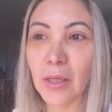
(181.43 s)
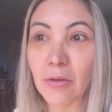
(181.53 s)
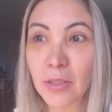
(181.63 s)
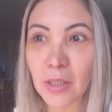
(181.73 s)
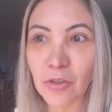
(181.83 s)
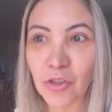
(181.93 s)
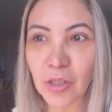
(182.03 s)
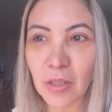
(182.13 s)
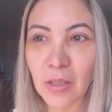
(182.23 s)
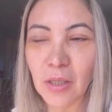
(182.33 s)
eu
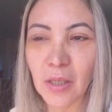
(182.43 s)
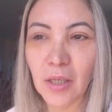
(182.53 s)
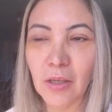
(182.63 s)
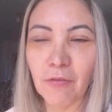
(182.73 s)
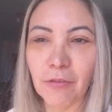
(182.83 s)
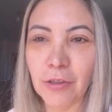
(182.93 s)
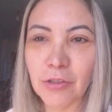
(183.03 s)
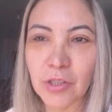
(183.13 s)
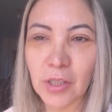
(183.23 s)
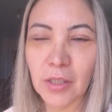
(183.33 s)
senti foi
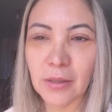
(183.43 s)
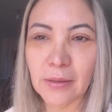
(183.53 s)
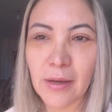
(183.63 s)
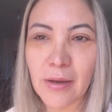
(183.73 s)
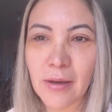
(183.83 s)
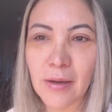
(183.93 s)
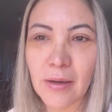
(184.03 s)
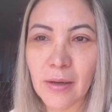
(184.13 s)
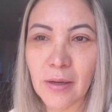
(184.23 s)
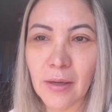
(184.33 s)
de
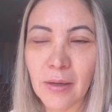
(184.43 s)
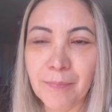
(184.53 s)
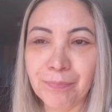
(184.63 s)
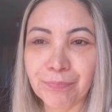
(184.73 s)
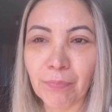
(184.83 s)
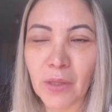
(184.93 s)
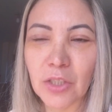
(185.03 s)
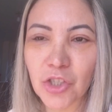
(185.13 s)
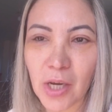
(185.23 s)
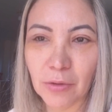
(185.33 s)
estar tá
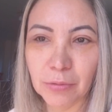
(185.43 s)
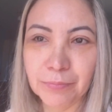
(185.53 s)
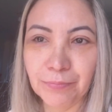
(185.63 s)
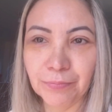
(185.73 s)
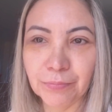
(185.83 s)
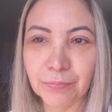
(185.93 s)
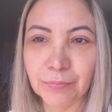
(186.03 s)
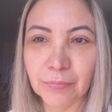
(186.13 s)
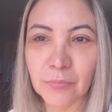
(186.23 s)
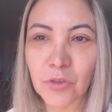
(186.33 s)
inchado.
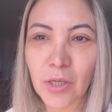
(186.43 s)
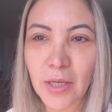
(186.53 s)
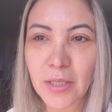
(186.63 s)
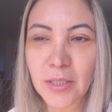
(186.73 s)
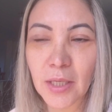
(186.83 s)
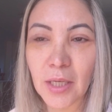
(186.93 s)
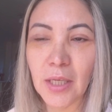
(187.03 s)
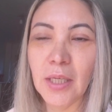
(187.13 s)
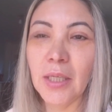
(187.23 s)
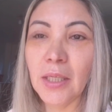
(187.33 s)
Só esse.
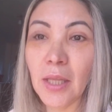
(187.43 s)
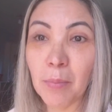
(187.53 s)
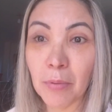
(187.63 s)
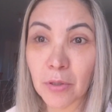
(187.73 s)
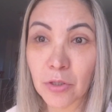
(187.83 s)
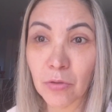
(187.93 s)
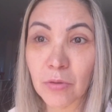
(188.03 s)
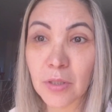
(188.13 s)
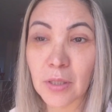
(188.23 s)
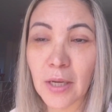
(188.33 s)
E depois de
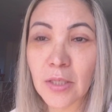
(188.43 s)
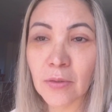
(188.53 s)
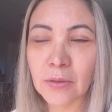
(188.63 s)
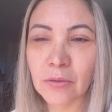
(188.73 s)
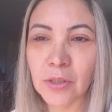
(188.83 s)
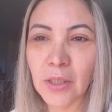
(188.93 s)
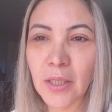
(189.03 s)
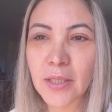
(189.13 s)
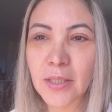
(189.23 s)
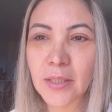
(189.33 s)
uns 3, 4
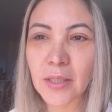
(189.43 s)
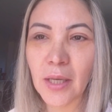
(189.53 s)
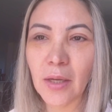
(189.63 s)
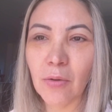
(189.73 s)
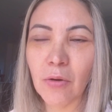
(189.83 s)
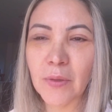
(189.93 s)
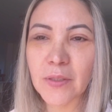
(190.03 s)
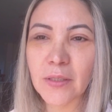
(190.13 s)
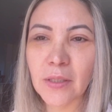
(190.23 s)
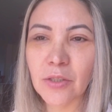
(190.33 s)
dias, eu
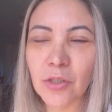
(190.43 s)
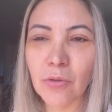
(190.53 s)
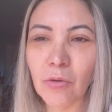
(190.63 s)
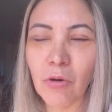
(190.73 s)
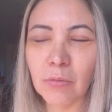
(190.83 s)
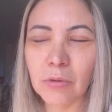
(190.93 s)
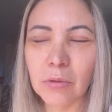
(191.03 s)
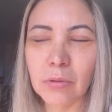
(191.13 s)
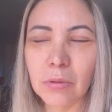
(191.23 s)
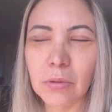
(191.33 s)
comecei a sentir o incômodo
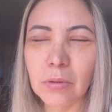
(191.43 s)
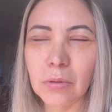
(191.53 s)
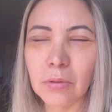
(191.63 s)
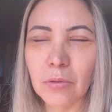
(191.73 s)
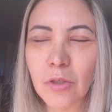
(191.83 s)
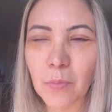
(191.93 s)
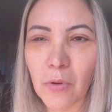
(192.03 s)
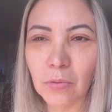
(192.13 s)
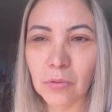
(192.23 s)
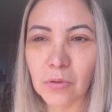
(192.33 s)
do, dos
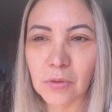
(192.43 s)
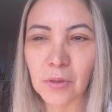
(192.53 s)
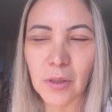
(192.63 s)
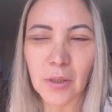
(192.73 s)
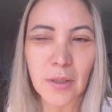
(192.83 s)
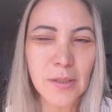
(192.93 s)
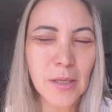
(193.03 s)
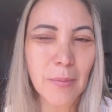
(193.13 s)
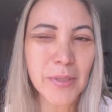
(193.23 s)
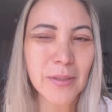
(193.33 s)
pontos.
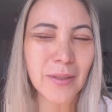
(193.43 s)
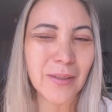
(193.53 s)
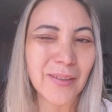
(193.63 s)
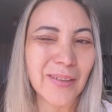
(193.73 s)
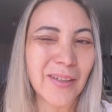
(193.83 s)
Sabe assim?